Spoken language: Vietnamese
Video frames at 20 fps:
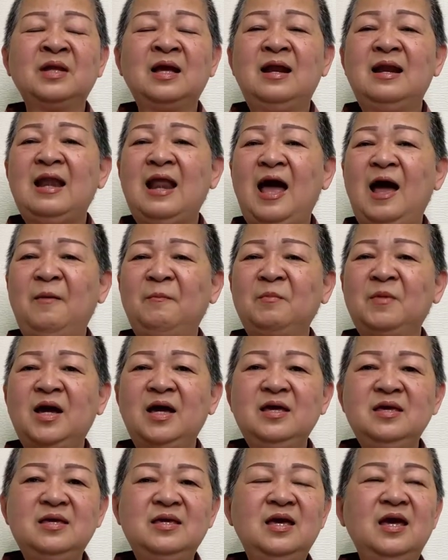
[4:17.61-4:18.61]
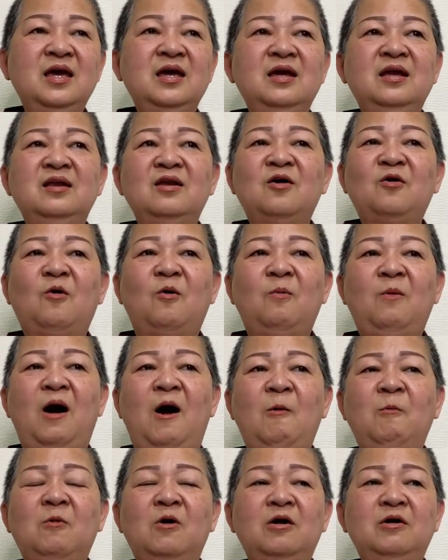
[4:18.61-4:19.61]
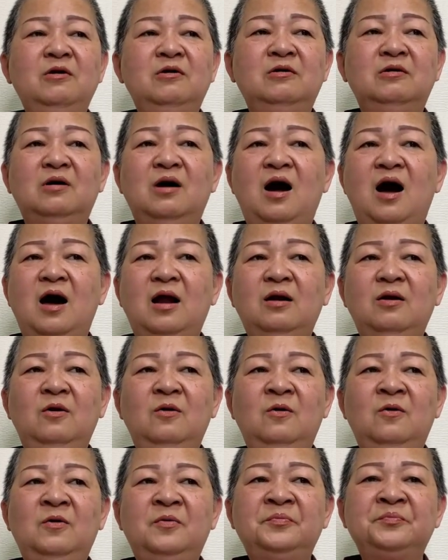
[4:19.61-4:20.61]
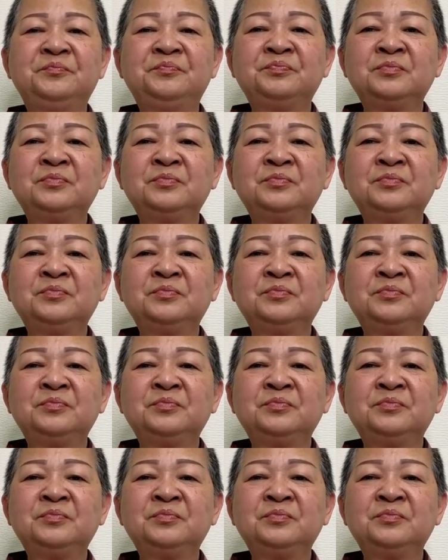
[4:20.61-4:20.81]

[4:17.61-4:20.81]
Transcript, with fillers: làm cái gì nó cũng không có được hết luôn